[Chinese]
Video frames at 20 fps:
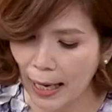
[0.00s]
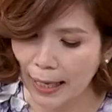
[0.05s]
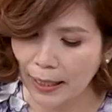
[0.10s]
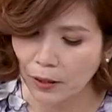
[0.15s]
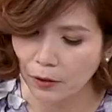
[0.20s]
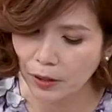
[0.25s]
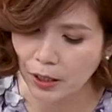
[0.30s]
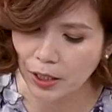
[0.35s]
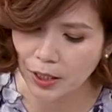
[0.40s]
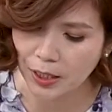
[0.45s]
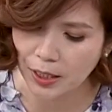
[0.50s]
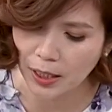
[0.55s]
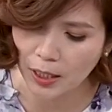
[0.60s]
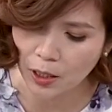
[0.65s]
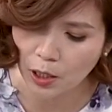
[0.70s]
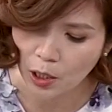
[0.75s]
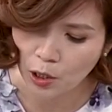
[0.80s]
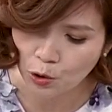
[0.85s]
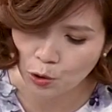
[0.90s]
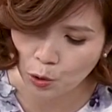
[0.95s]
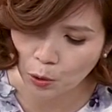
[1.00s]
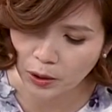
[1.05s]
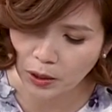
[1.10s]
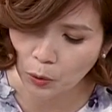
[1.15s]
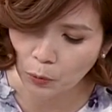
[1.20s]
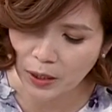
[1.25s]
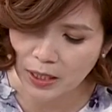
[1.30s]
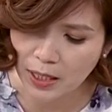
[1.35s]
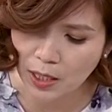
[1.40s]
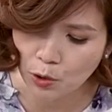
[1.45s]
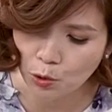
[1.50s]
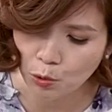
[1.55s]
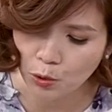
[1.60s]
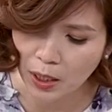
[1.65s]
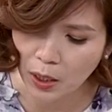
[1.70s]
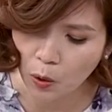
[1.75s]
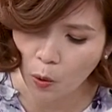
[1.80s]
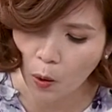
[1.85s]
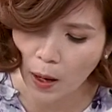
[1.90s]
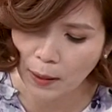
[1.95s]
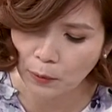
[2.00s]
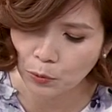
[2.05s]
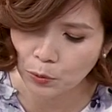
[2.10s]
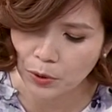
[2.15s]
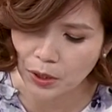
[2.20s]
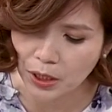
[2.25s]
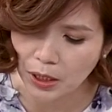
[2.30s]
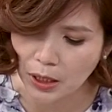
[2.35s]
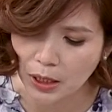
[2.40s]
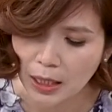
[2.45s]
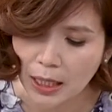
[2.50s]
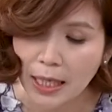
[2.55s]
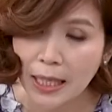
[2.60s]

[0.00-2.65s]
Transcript: 还有一些所谓的维生素跟矿物质。